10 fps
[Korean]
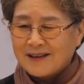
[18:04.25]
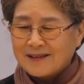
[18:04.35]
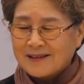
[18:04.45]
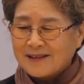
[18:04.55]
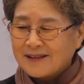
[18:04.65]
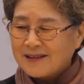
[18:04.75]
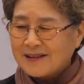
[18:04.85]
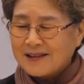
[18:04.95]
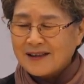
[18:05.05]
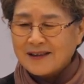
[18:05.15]
저는 그런
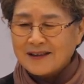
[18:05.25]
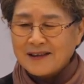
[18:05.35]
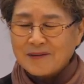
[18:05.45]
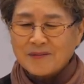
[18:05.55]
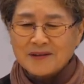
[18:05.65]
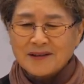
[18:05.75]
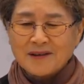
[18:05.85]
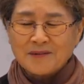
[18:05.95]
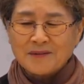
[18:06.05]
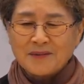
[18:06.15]
생각을 한 번씩
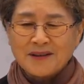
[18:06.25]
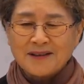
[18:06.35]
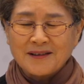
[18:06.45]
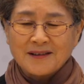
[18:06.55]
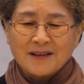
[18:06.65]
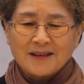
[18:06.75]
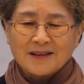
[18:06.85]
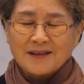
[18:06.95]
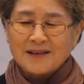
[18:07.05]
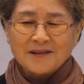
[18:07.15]
해보면
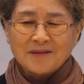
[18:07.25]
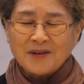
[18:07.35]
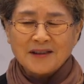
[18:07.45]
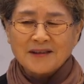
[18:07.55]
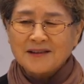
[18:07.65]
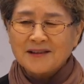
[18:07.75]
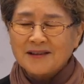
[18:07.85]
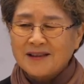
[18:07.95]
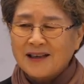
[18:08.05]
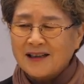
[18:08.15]
정말
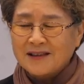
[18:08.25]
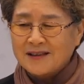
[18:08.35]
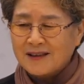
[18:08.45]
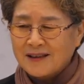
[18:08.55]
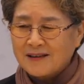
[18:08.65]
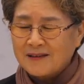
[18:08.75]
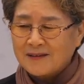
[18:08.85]
정신이 아찔해요.